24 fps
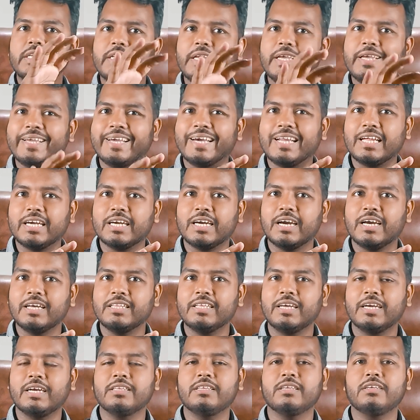এই এলাকায়
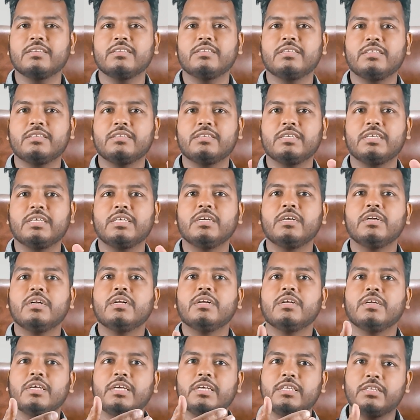দেখা যাচ্ছে কি
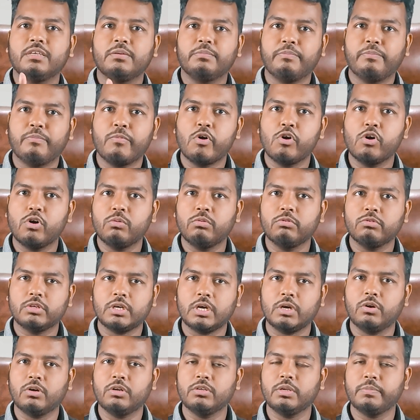এই যে
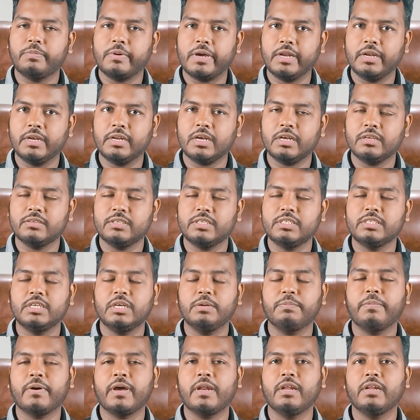বঙ্গোপসাগরে যে পানিটা আছে সেই
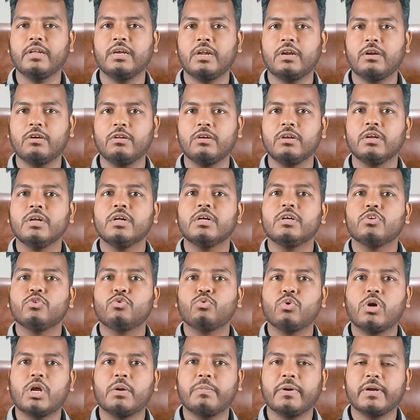পানির কারণে
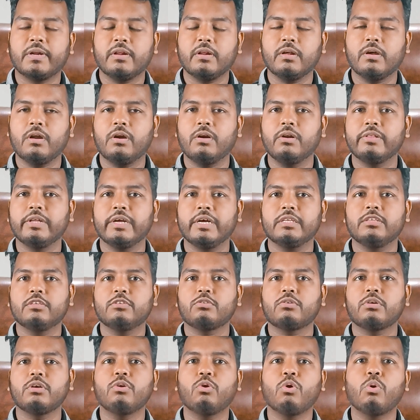জোয়ার বাটার কারণে দেখা যাচ্ছে
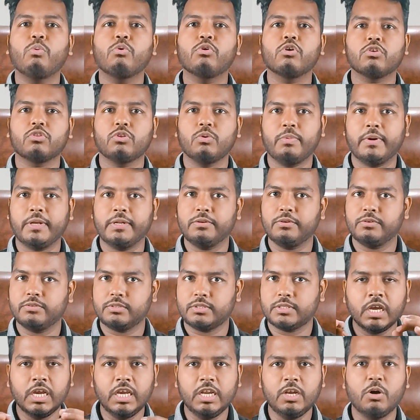কি লবণাক্ত পানি হচ্ছে
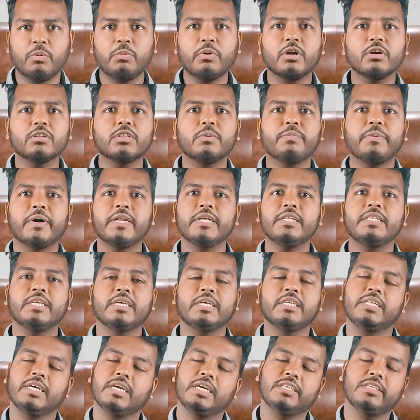এই লবণাক্ত পানিতে
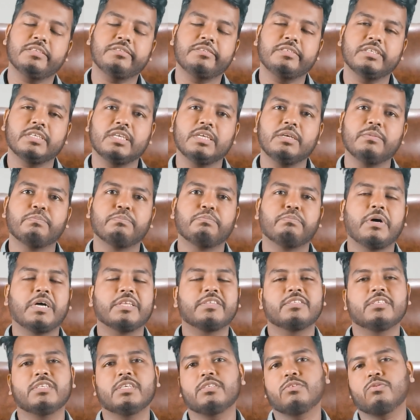দেখা যাচ্ছে কি মাছ
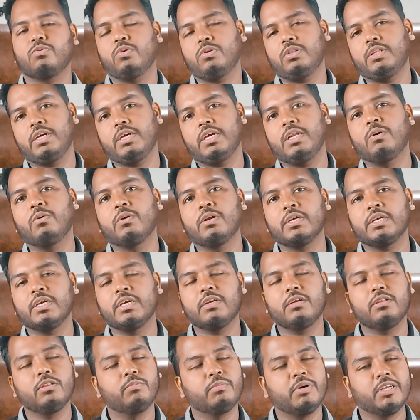চাষ করতে গেলে অনেকে
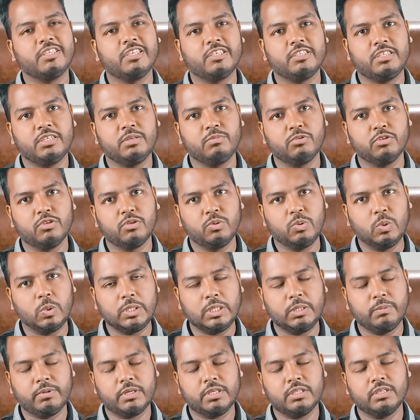কিন্তু মাছ চাষটি নিকন্দন করতে
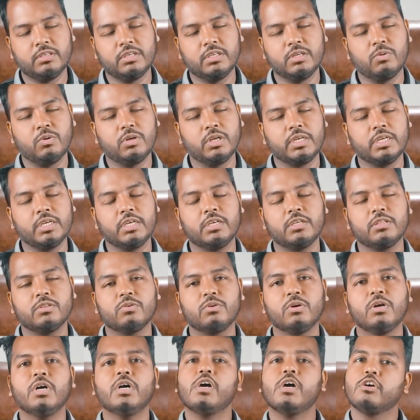পারতেছে না অনেকে কিন্তু
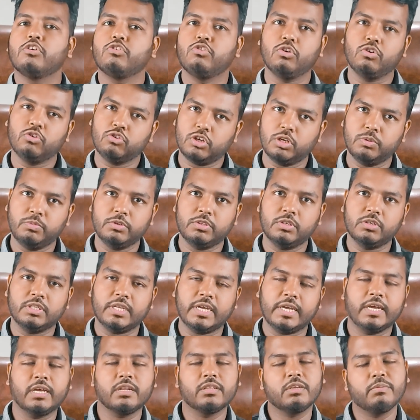সংশয়ের ভিতরে
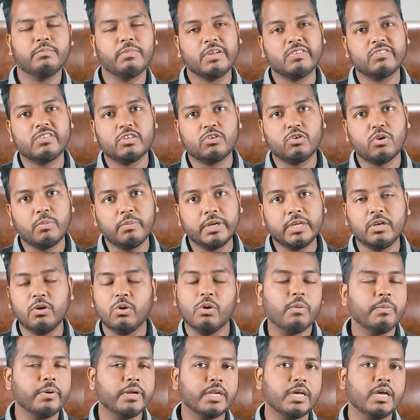থাকেন যে মাছ চাষ হবে কি
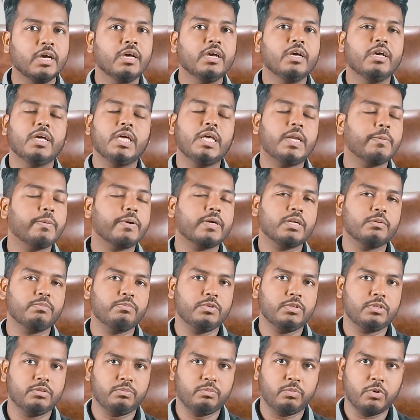হবে না এরকম একটা
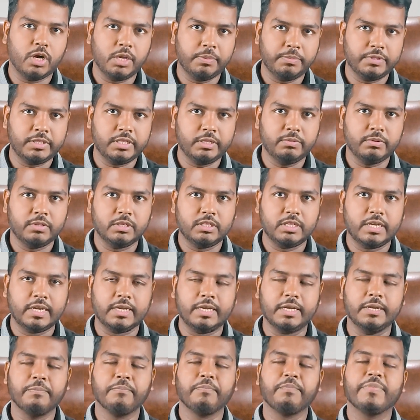ভয় ভীতির ভিতরে
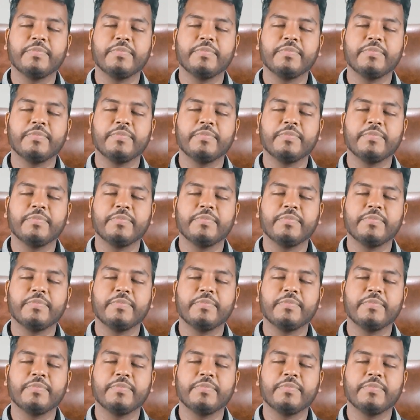থাকেন